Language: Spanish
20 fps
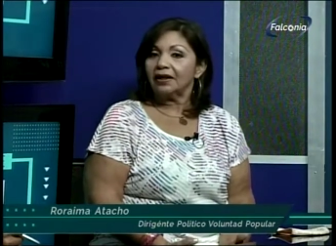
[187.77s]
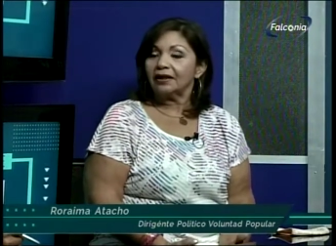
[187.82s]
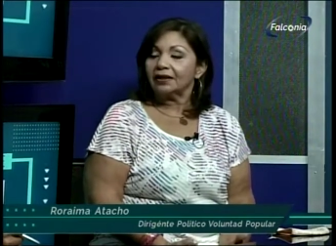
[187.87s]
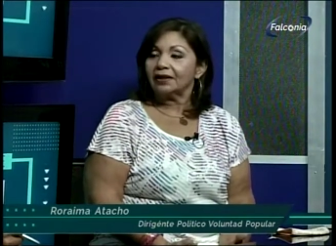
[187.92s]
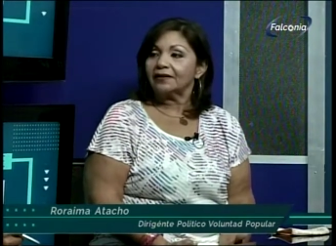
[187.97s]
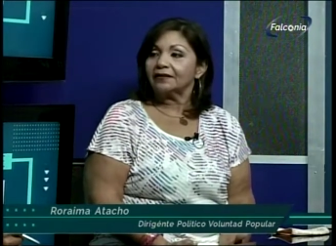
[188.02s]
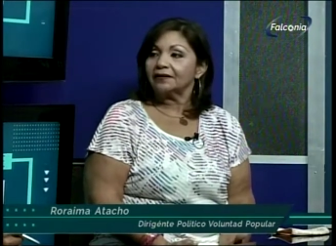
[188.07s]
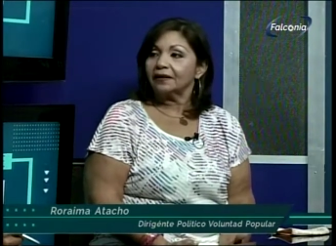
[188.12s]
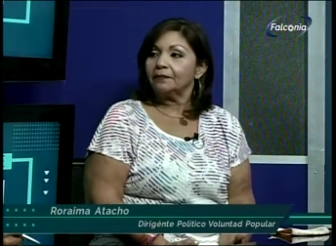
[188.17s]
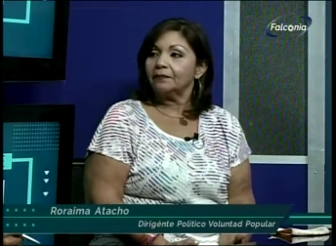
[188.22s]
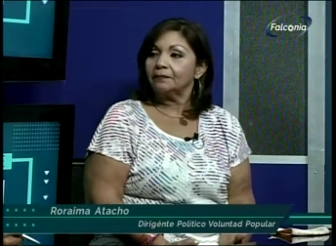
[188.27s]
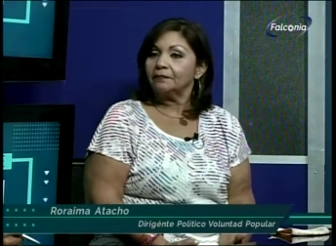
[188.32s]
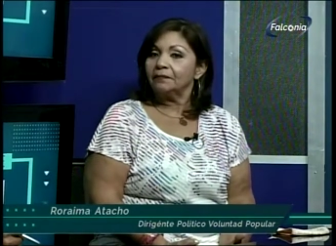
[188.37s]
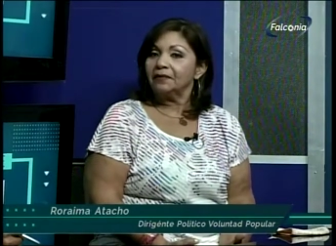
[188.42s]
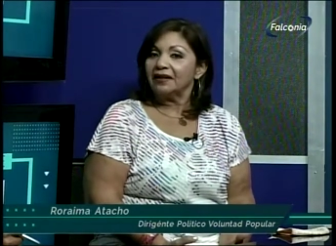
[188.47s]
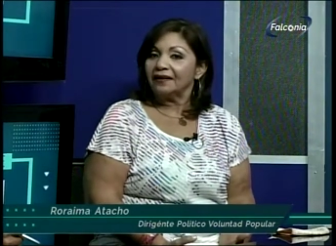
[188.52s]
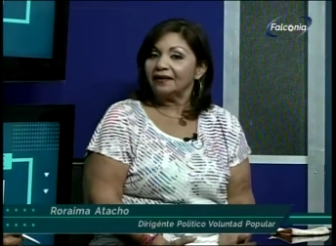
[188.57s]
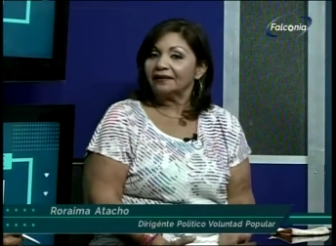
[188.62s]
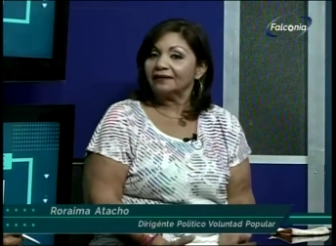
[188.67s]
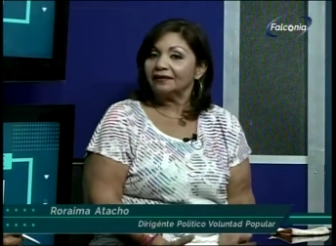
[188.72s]
que hacen
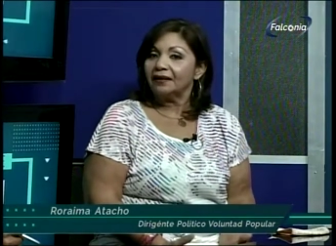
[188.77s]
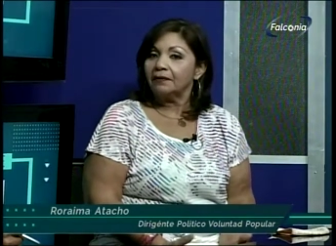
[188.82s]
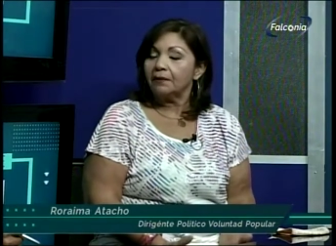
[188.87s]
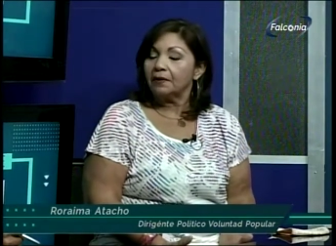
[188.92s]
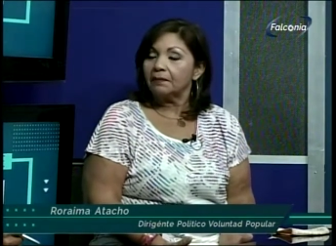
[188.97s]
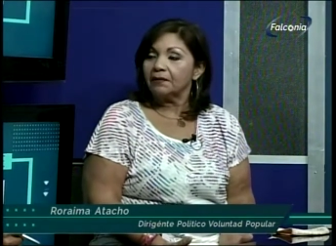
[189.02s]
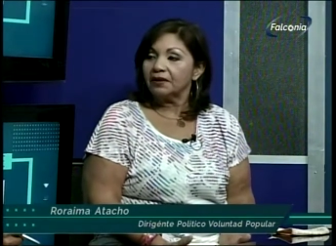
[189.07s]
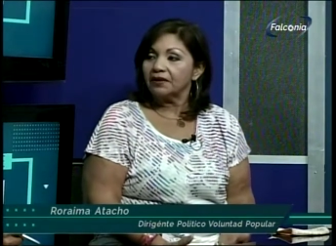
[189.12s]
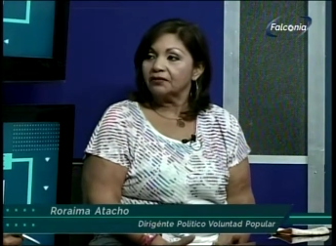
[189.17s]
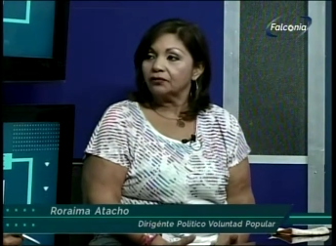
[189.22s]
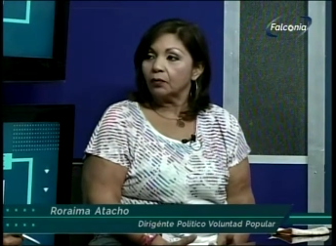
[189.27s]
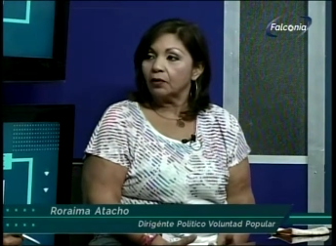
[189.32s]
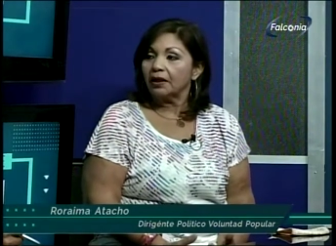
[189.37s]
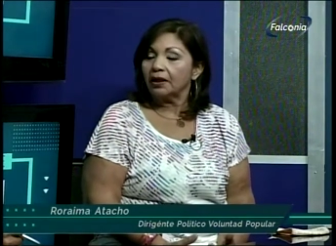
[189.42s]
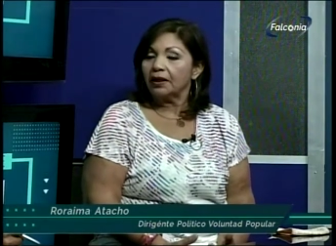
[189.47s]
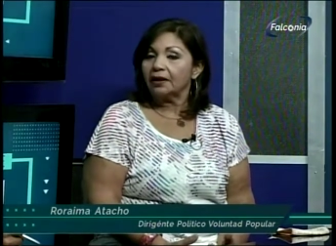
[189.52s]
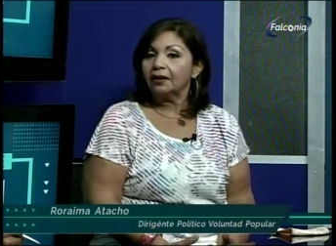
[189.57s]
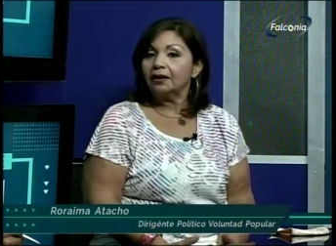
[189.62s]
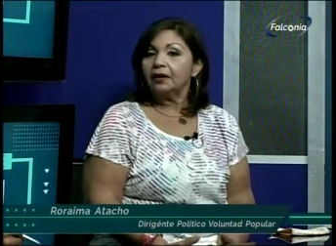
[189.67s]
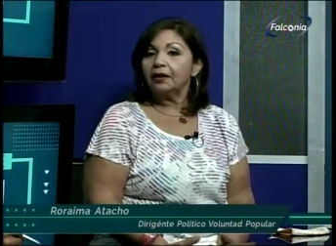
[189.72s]
vida activa en
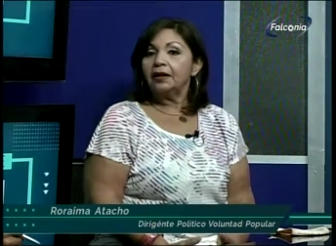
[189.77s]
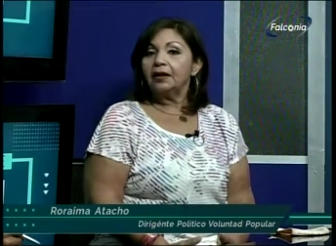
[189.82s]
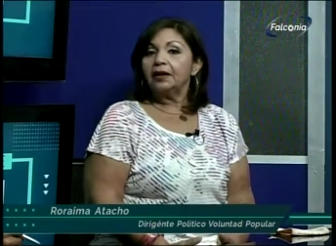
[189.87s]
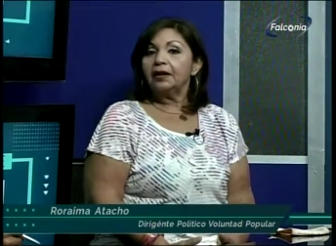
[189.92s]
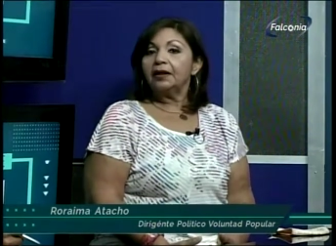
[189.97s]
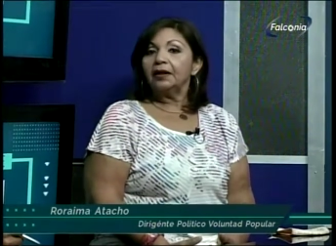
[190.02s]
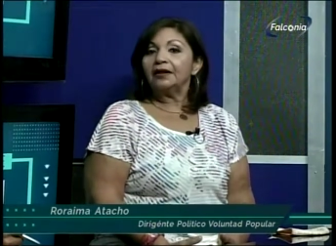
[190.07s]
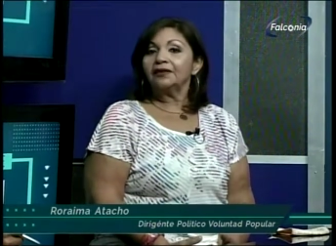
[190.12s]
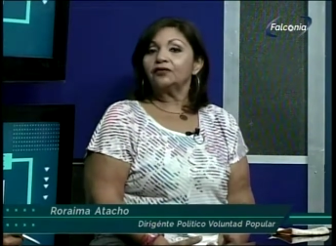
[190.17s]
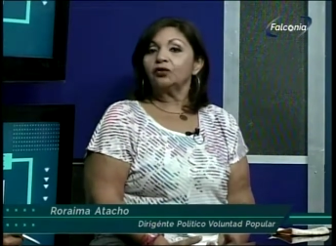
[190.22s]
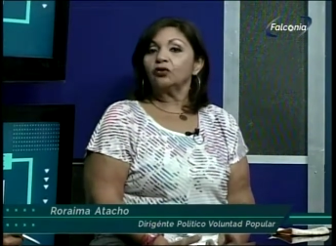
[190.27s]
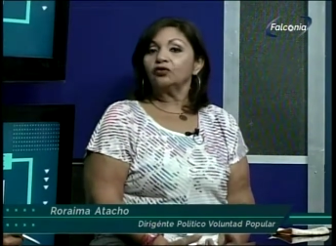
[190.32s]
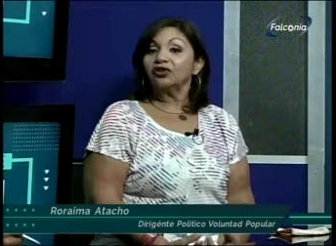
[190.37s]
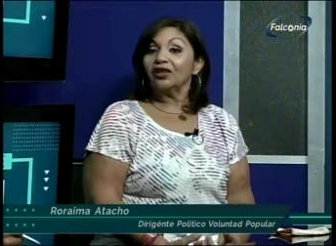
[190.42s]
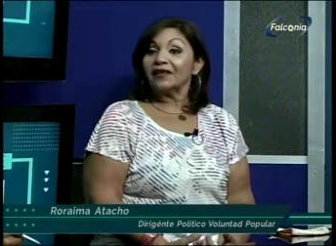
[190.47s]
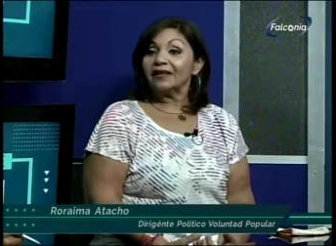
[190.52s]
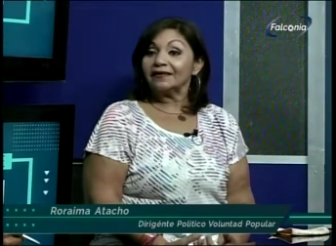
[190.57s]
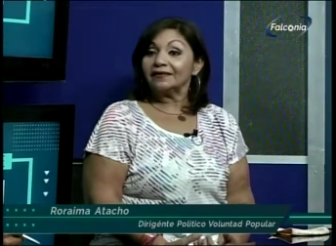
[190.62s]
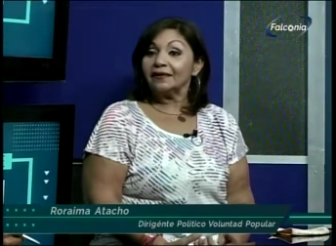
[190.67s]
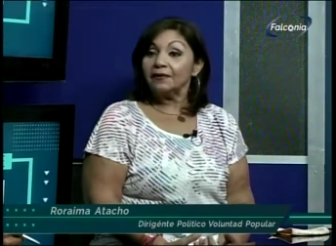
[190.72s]
Venezuela,
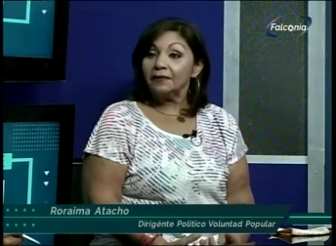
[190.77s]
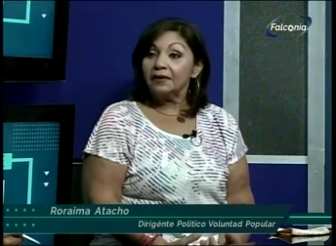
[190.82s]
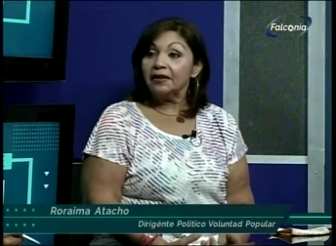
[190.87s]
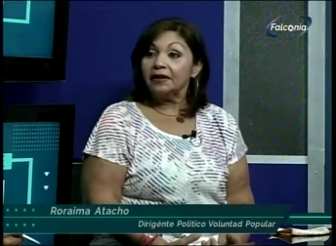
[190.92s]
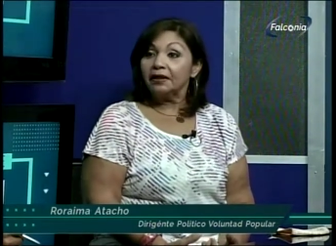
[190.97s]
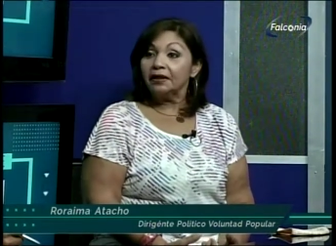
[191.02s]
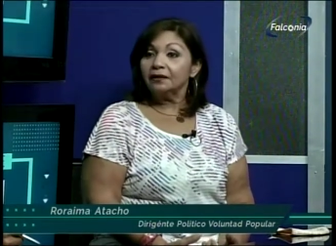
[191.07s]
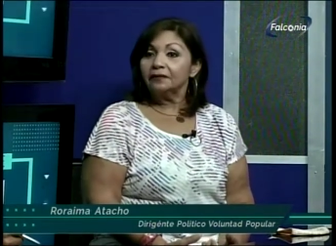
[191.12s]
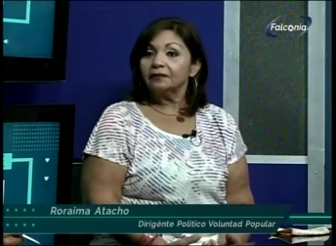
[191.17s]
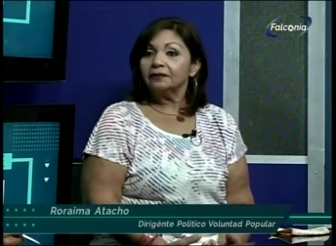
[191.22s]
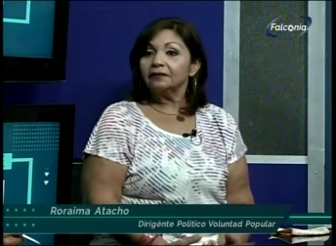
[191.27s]
sociedad civil,